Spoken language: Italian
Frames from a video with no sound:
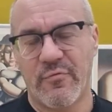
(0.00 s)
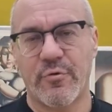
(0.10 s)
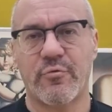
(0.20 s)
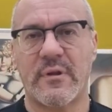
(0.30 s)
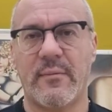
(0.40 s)

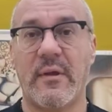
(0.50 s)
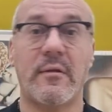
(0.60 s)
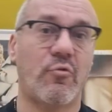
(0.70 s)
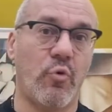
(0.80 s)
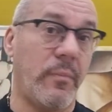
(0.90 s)

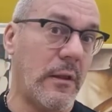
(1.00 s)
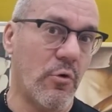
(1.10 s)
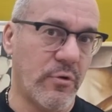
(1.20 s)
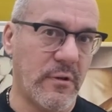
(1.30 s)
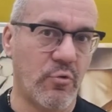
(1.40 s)
fortunatamente sui
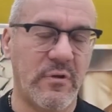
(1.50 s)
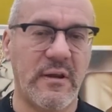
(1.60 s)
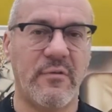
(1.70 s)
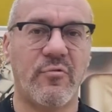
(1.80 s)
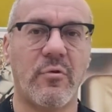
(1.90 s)
milioni di
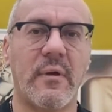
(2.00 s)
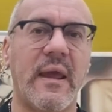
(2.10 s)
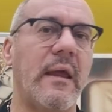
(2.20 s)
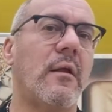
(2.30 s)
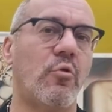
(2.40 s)
utilizzo,
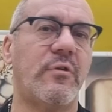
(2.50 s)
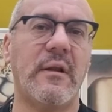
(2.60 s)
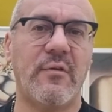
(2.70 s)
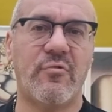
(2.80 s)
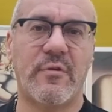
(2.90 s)
e
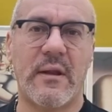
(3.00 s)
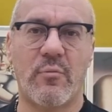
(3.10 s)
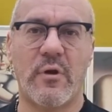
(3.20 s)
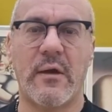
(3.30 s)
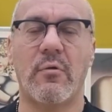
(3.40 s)
l'utilizzo della
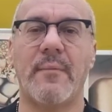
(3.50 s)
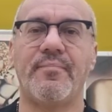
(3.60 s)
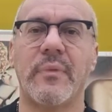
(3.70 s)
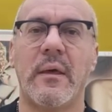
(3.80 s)
molecola.